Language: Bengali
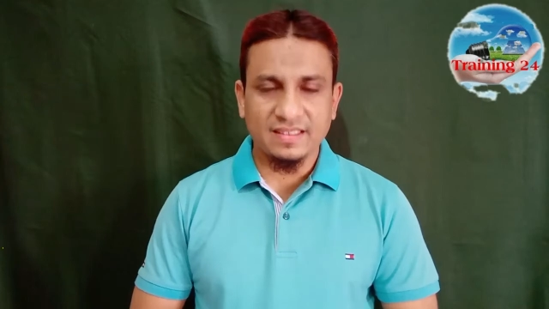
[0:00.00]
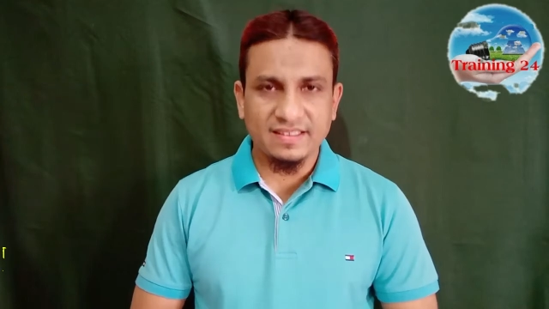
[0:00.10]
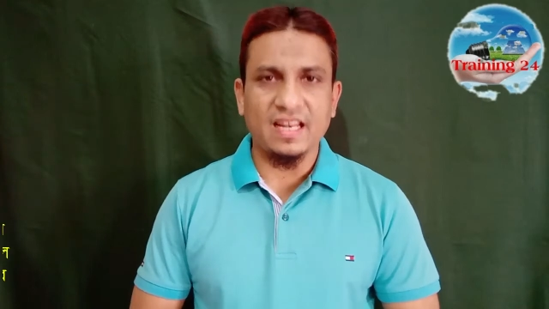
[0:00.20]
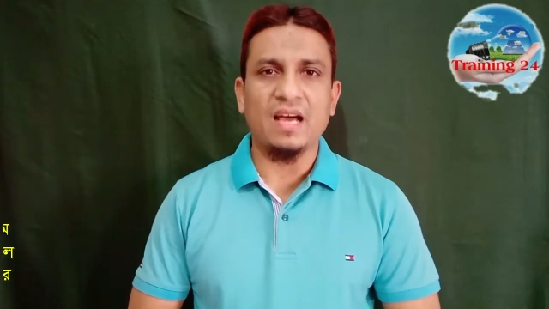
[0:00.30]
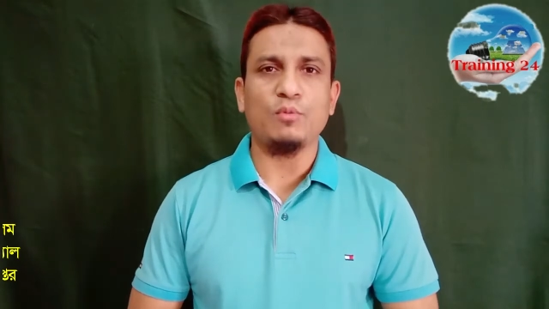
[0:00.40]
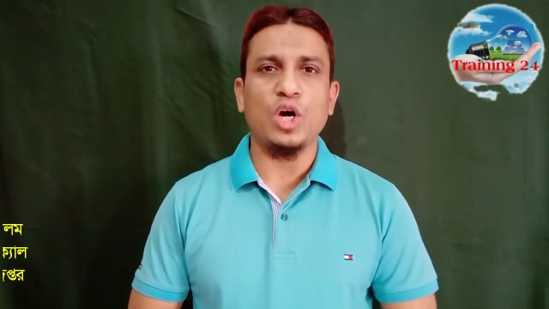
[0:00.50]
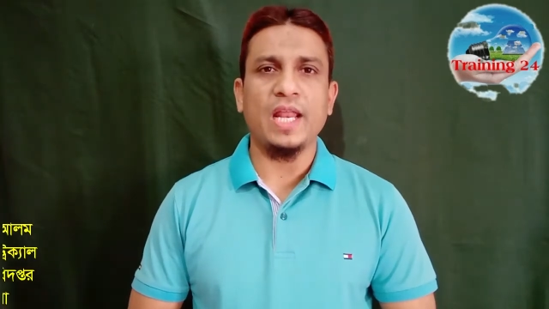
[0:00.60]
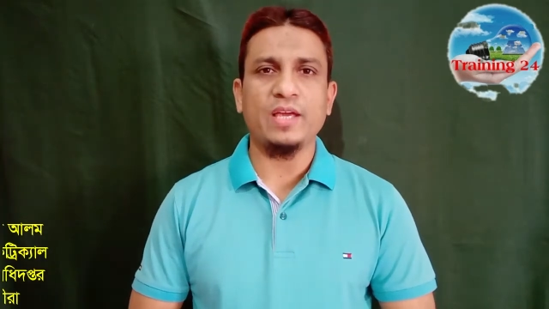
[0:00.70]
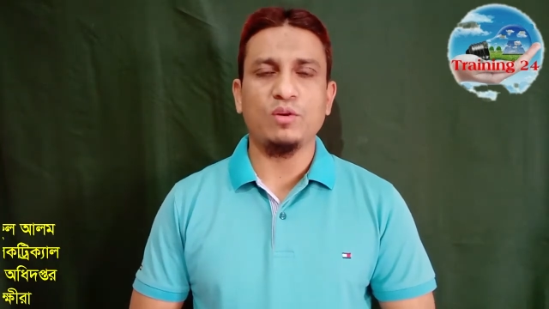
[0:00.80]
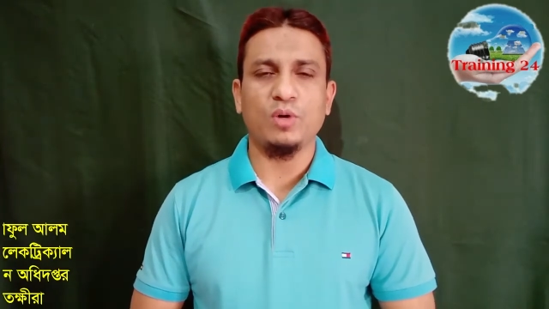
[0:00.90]
আসসালামু
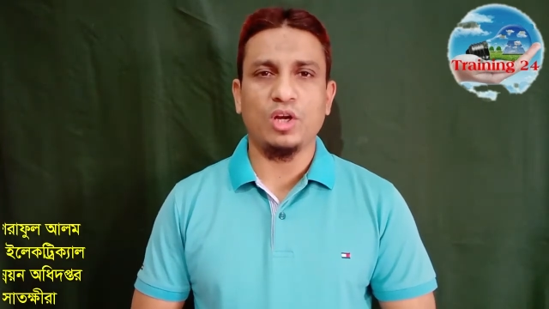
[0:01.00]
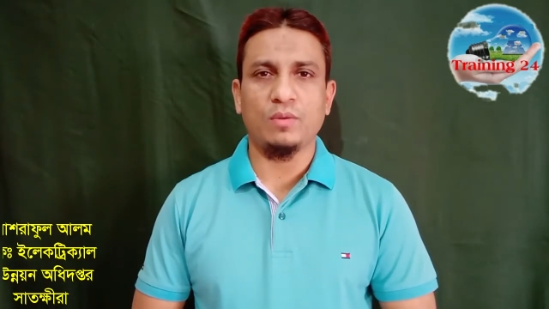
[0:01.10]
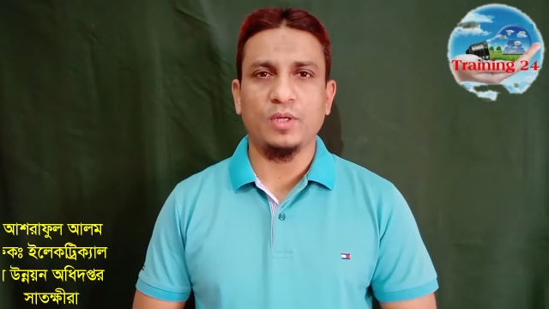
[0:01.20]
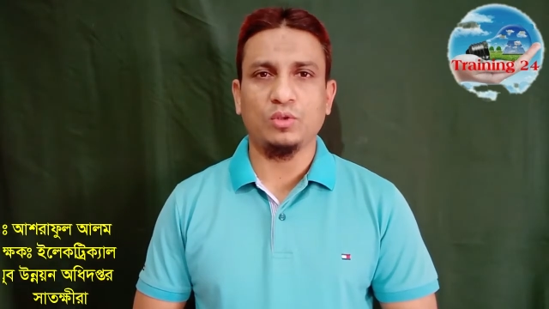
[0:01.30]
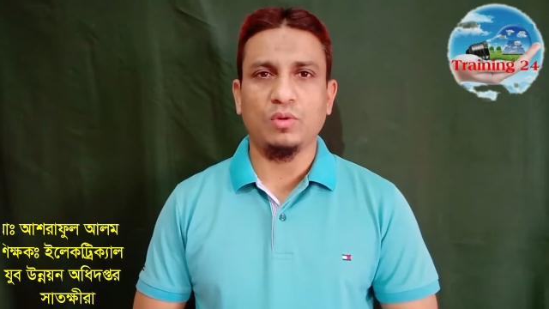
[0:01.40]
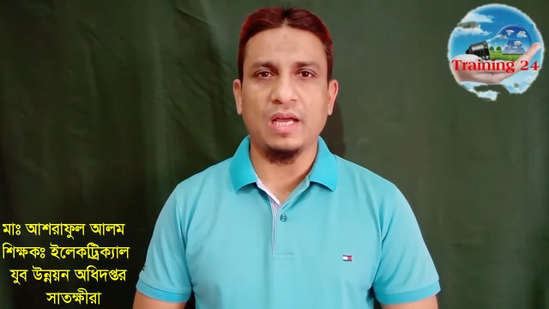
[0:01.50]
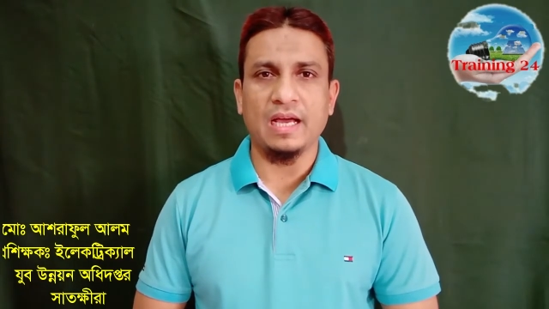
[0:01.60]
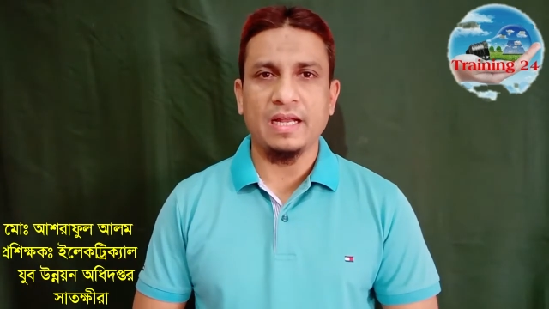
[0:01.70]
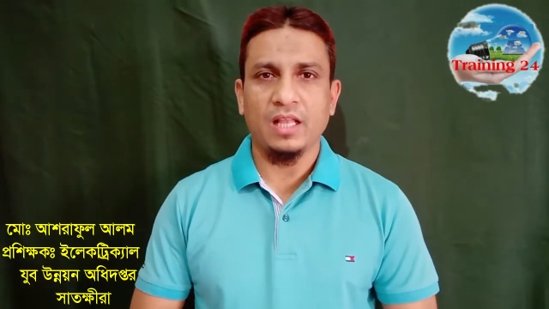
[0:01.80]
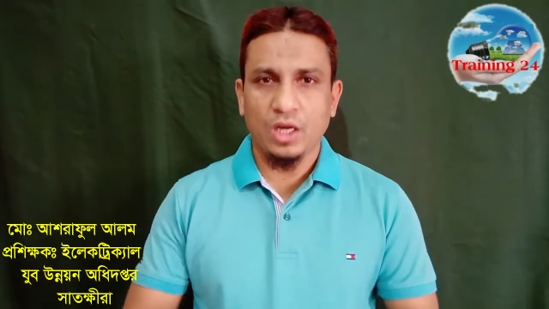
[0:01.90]
আলাইকুম আরহামতুল্লাহ